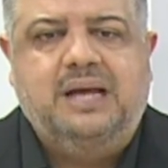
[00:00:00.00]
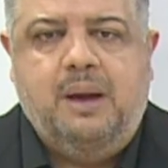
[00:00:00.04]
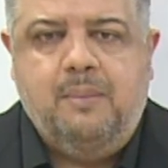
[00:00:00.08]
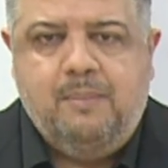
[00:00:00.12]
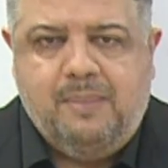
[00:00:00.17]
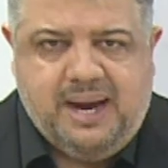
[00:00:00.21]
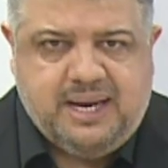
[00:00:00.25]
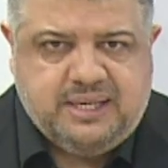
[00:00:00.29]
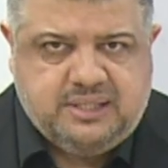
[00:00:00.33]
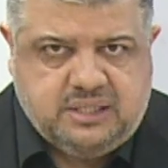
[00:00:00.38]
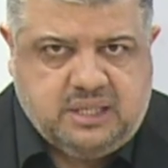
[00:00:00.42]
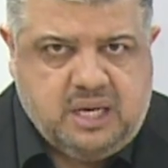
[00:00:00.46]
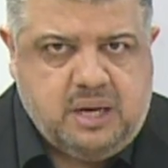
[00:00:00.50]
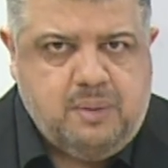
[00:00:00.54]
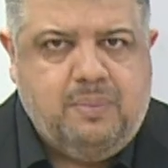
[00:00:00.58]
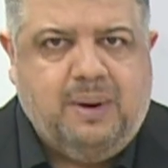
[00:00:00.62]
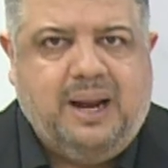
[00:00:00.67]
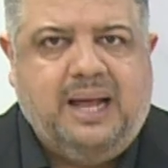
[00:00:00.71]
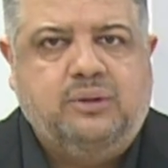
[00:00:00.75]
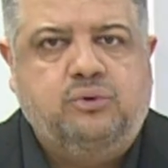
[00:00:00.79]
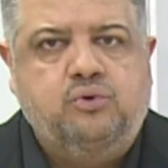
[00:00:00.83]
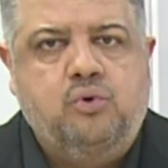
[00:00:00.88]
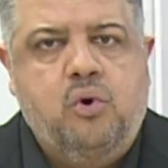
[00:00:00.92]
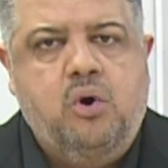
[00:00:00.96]
é mais
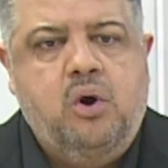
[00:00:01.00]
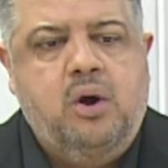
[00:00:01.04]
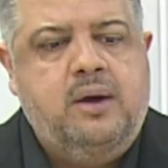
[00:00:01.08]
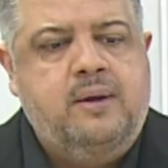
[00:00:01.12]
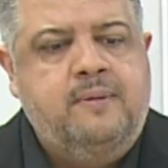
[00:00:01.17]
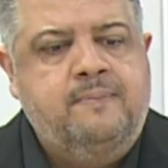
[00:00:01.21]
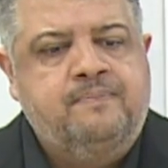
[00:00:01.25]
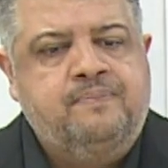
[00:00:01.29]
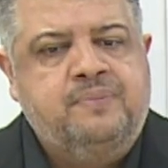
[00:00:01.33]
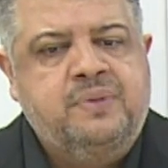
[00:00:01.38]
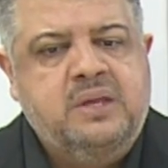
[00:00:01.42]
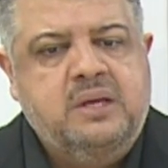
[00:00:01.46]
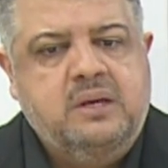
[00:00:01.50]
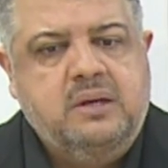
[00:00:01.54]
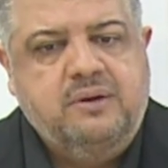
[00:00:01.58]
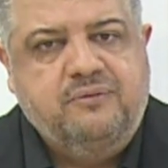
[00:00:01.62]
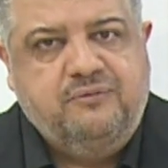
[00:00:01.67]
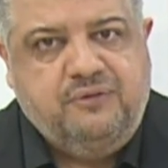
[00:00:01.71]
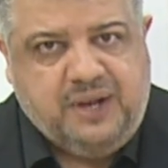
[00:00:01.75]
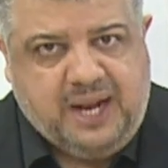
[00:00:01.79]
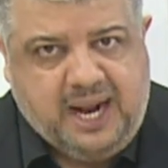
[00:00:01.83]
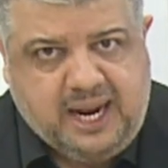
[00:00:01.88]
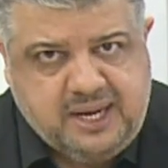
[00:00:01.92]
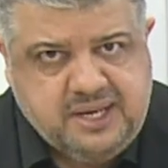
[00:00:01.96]
driblador,
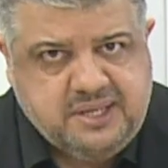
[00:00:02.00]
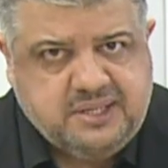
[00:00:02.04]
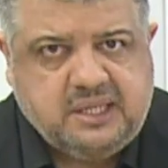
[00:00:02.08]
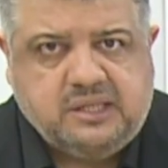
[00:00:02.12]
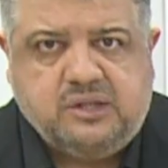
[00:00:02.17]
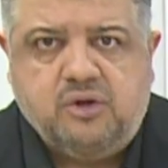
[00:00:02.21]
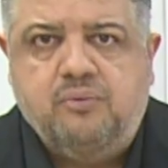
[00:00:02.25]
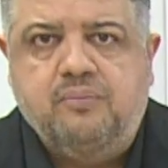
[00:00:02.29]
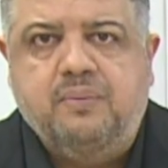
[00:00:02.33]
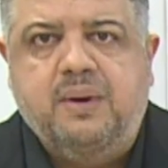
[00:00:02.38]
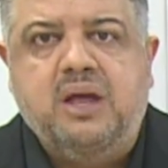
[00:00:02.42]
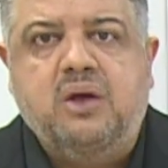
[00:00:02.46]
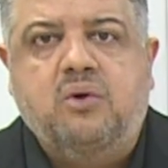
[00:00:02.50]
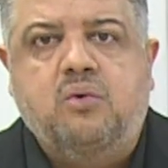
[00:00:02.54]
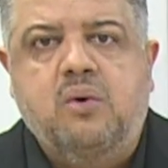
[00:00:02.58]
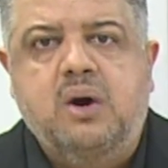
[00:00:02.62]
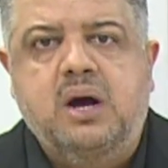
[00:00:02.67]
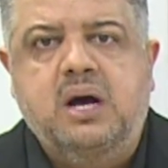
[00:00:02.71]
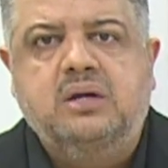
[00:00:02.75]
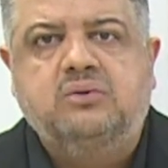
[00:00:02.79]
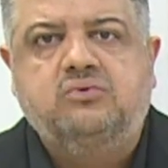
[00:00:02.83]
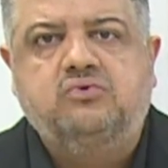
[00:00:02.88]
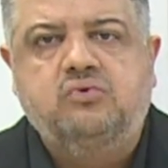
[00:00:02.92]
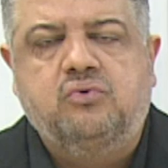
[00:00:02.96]
finaliza tão bem
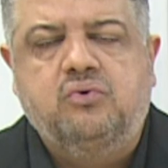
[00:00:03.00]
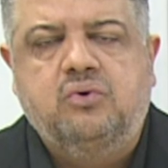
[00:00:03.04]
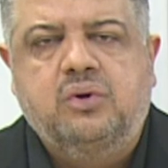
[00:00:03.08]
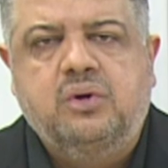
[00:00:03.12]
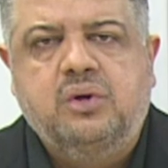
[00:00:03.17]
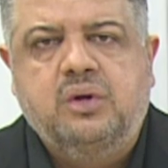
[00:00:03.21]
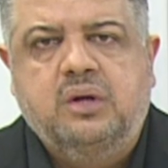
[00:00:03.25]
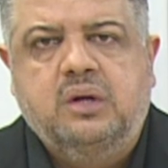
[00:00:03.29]
quanto.